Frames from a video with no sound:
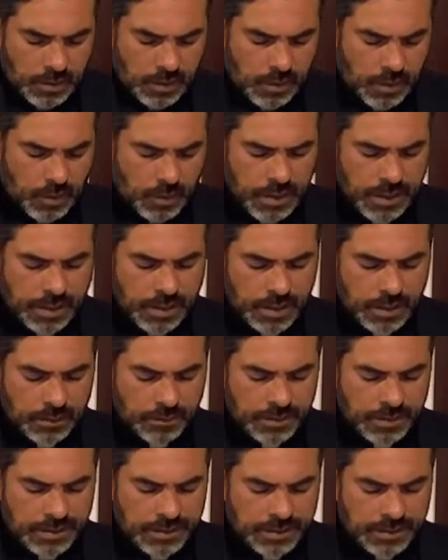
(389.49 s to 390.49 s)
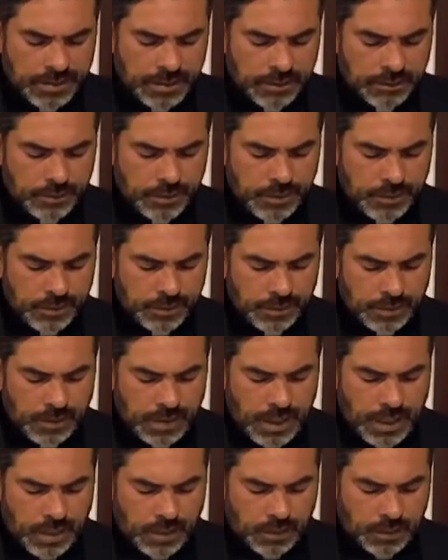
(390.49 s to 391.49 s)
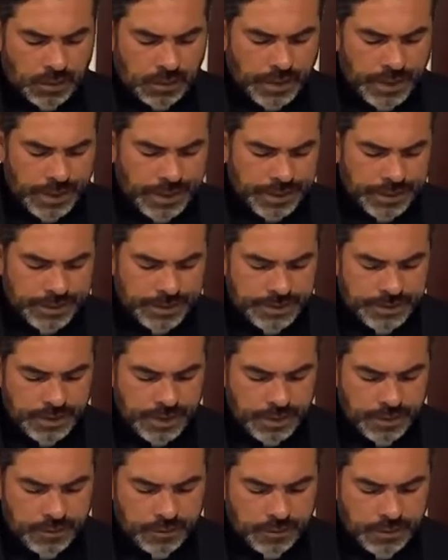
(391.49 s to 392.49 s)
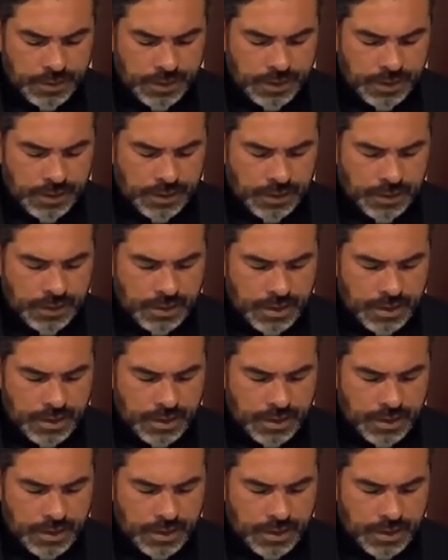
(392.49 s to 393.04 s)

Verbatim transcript: como era en el principio, ahora y siempre,